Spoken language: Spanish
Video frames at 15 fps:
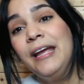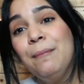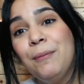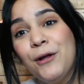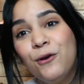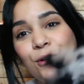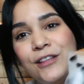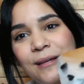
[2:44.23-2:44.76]
Y
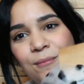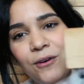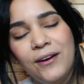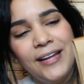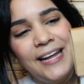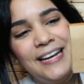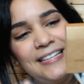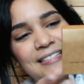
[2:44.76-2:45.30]
por
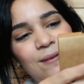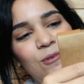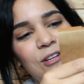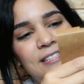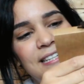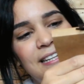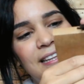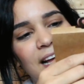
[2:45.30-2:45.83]
último, en esa
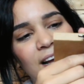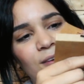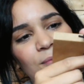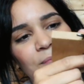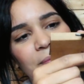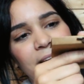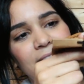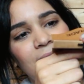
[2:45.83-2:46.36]
bolsita
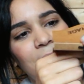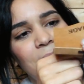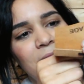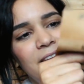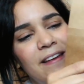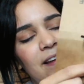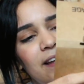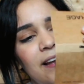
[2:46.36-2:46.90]
compré
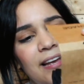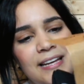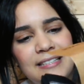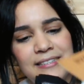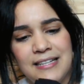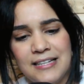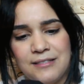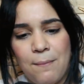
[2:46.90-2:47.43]
también
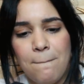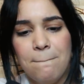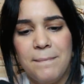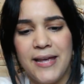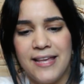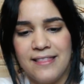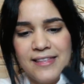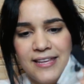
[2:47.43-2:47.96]
estas
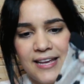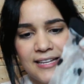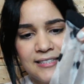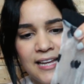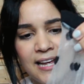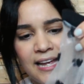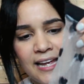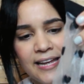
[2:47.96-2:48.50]

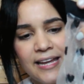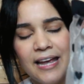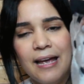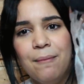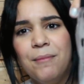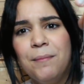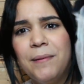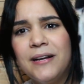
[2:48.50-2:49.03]
medias que
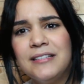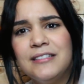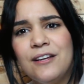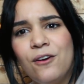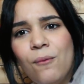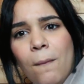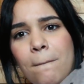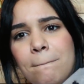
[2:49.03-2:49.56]
me
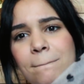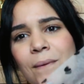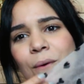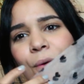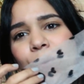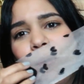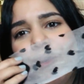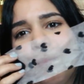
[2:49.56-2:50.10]
parecieron
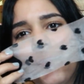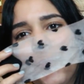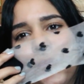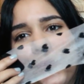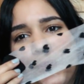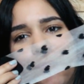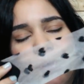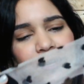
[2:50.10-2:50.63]
muy,
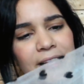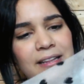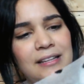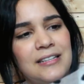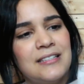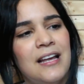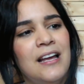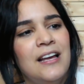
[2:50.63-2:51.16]
muy bonitas.